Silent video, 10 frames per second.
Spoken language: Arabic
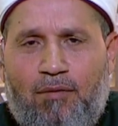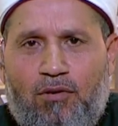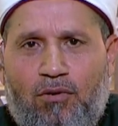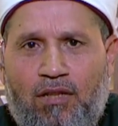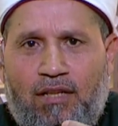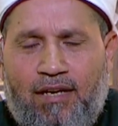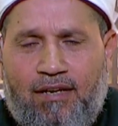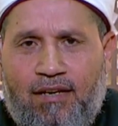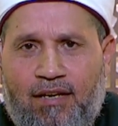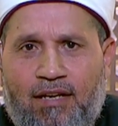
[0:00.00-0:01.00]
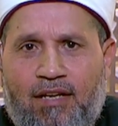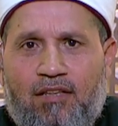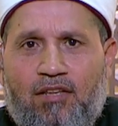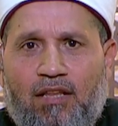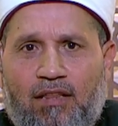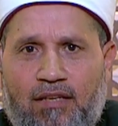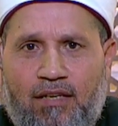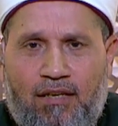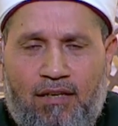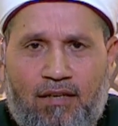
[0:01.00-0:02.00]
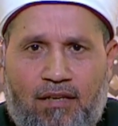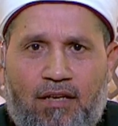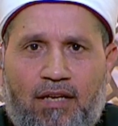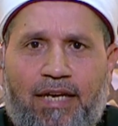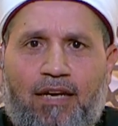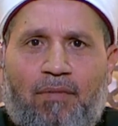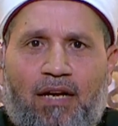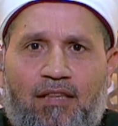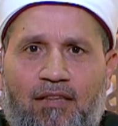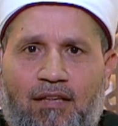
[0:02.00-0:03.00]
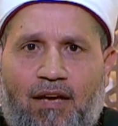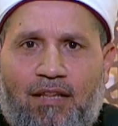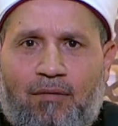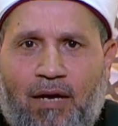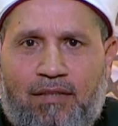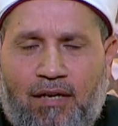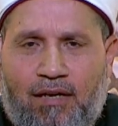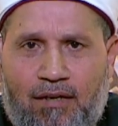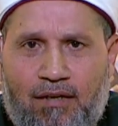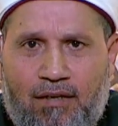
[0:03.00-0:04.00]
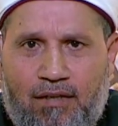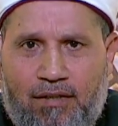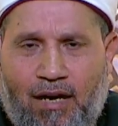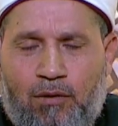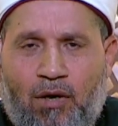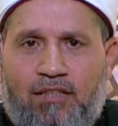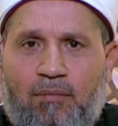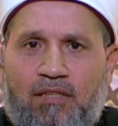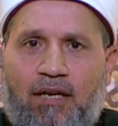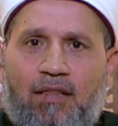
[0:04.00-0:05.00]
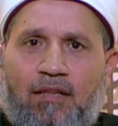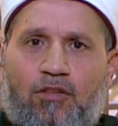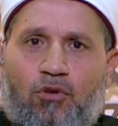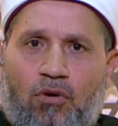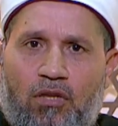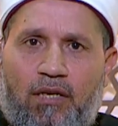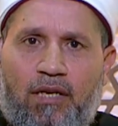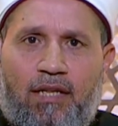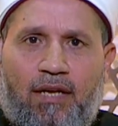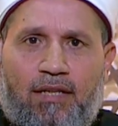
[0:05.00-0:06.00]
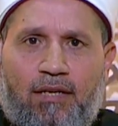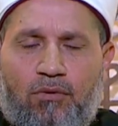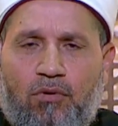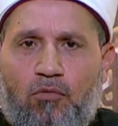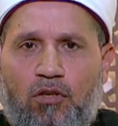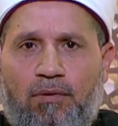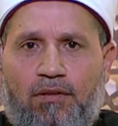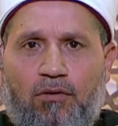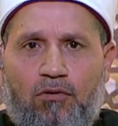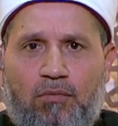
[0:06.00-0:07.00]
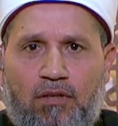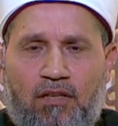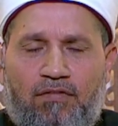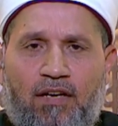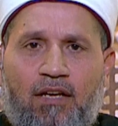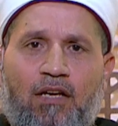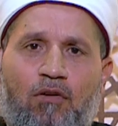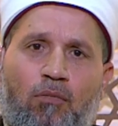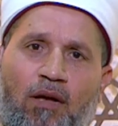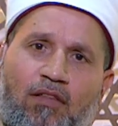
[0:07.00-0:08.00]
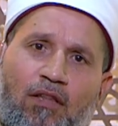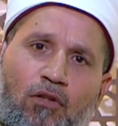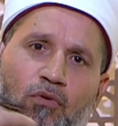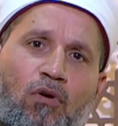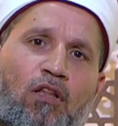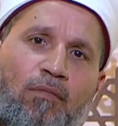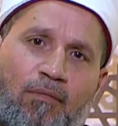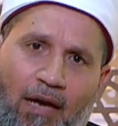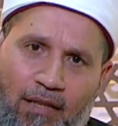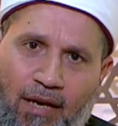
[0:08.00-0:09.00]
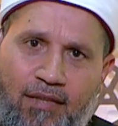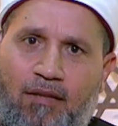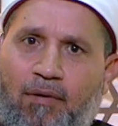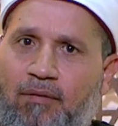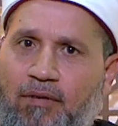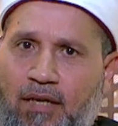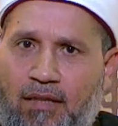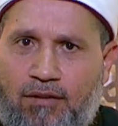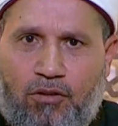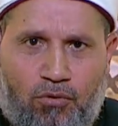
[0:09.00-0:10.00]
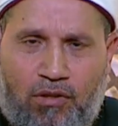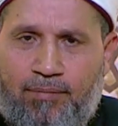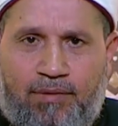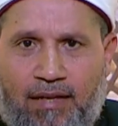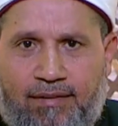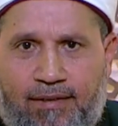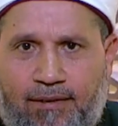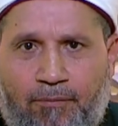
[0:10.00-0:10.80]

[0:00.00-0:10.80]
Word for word: بيقول لك صلي اجمع الصلاه على بعضها يعني وقت ما تخلص شغل اقلع الهدوم والبس الهدوم النظيفه وابقى صلي الظهر مع العصر بعد ما تخلص الشغلانه بتاعتك